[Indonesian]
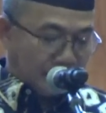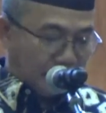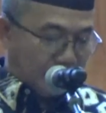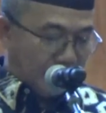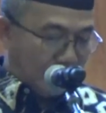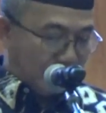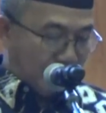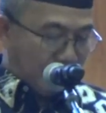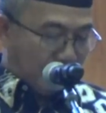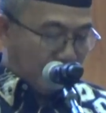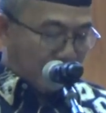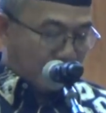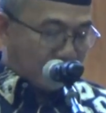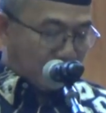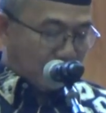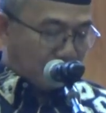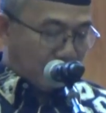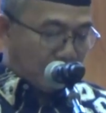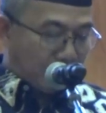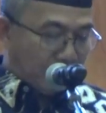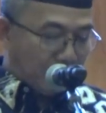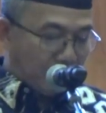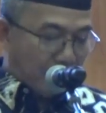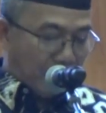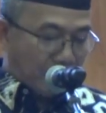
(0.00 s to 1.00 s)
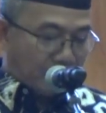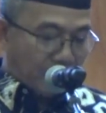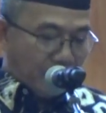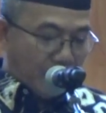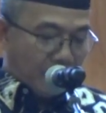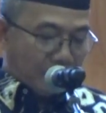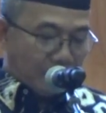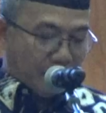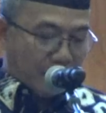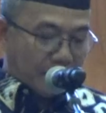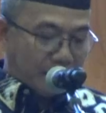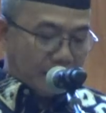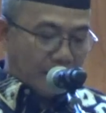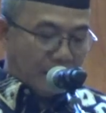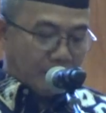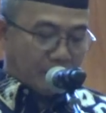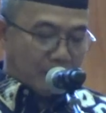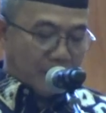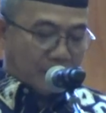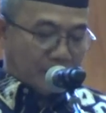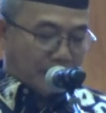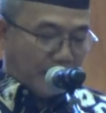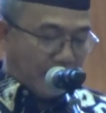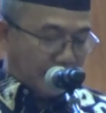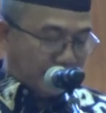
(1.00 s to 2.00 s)
Selama masa kepemimpinan Bapak, banyak
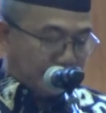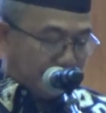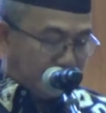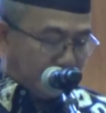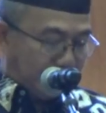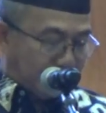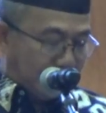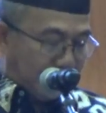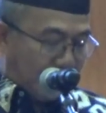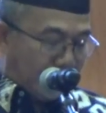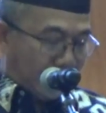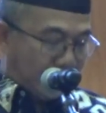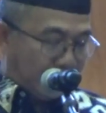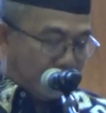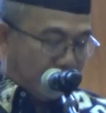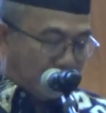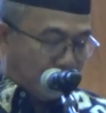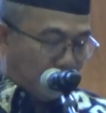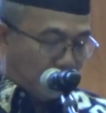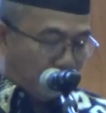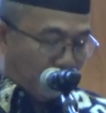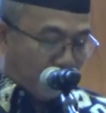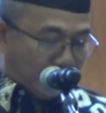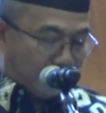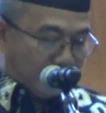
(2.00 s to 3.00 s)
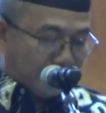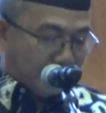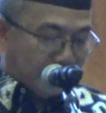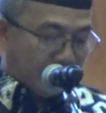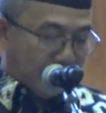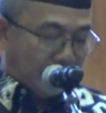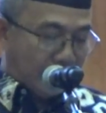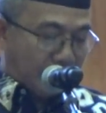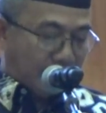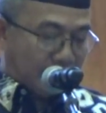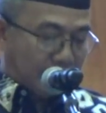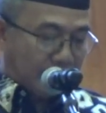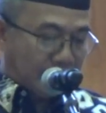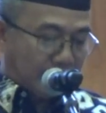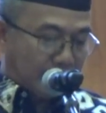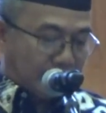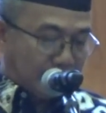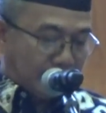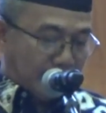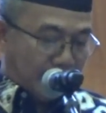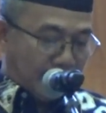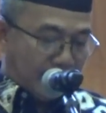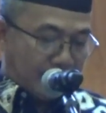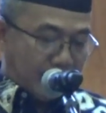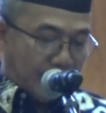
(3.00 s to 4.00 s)
prestasi dan inovasi yang
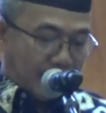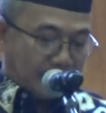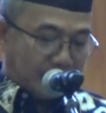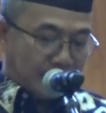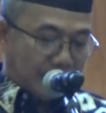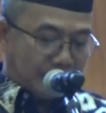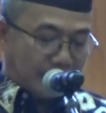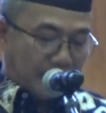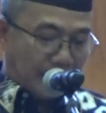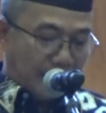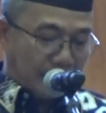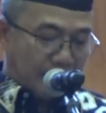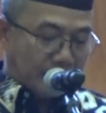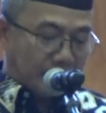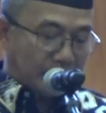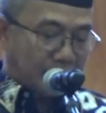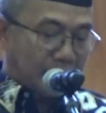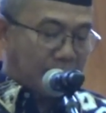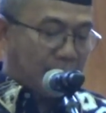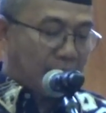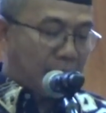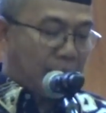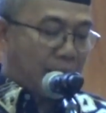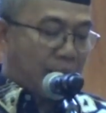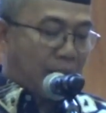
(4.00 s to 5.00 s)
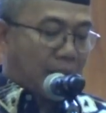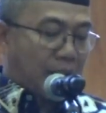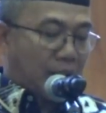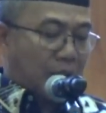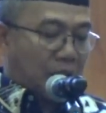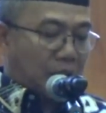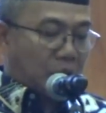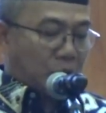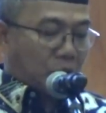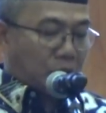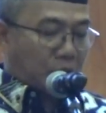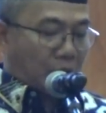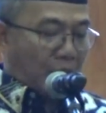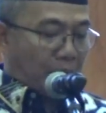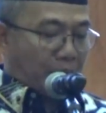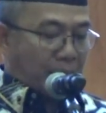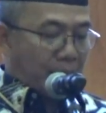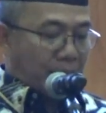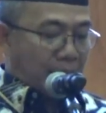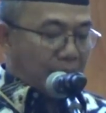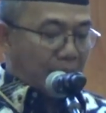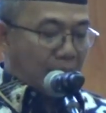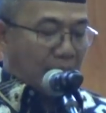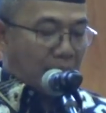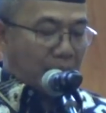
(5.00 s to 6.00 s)
telah dihasilkan,
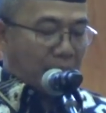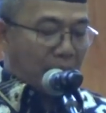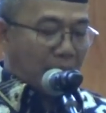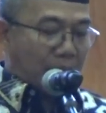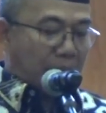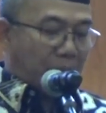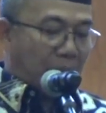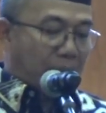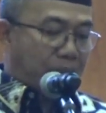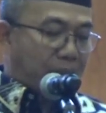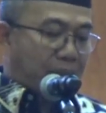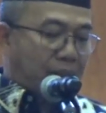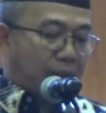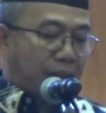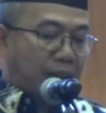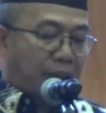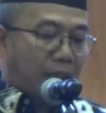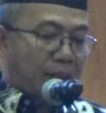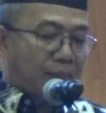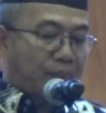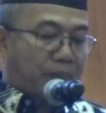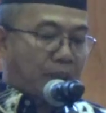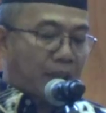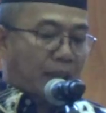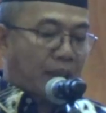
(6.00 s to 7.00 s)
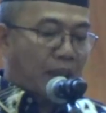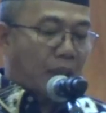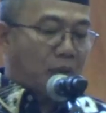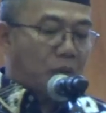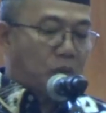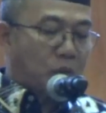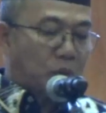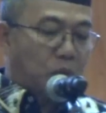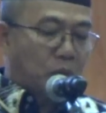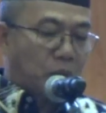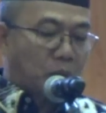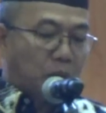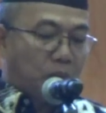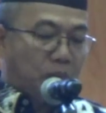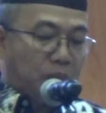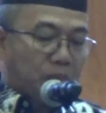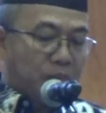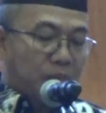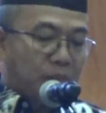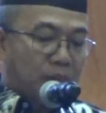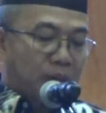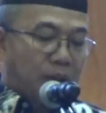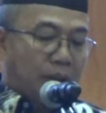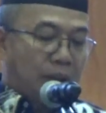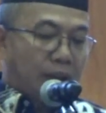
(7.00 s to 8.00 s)
terutama dalam hal memberikan pelayanan
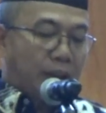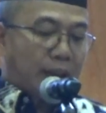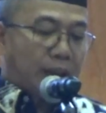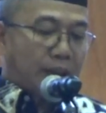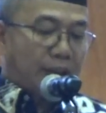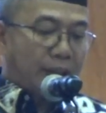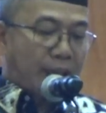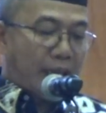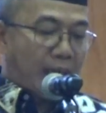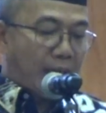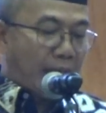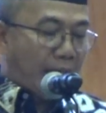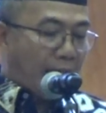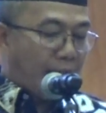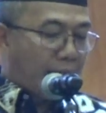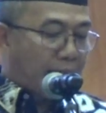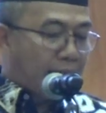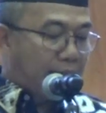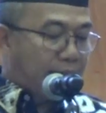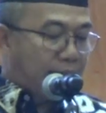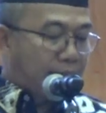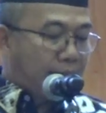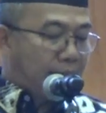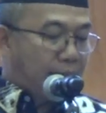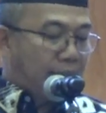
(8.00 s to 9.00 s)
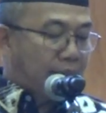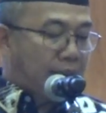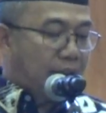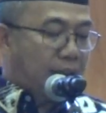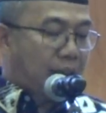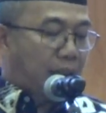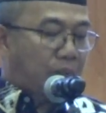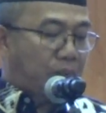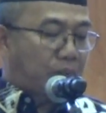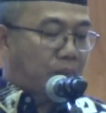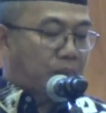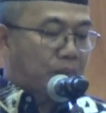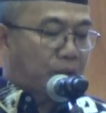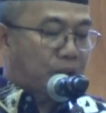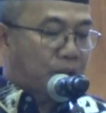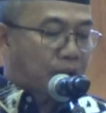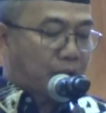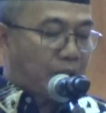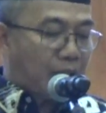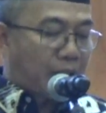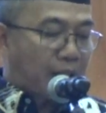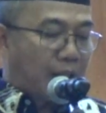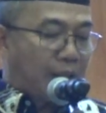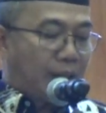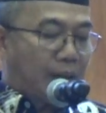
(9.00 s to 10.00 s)
hukum yang adil dan
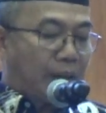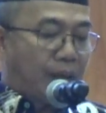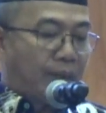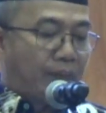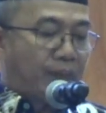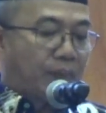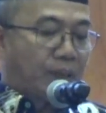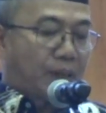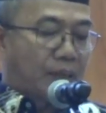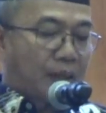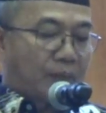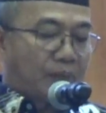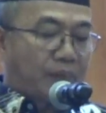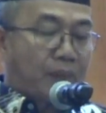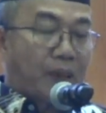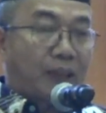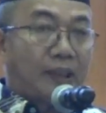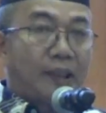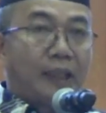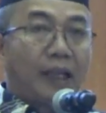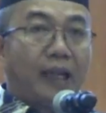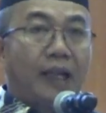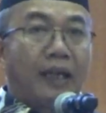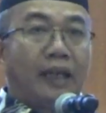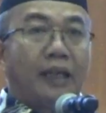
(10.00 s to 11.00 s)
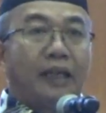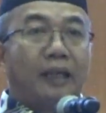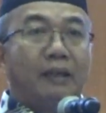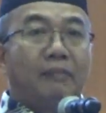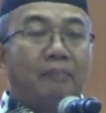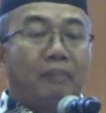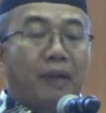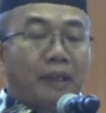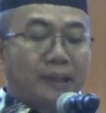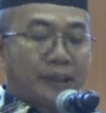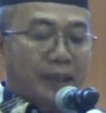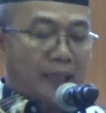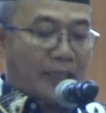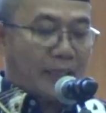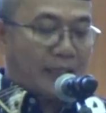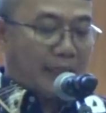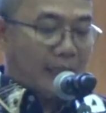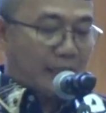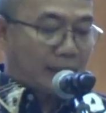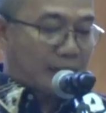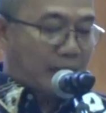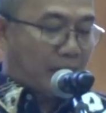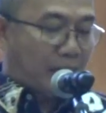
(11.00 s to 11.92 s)
profesional pada masyarakat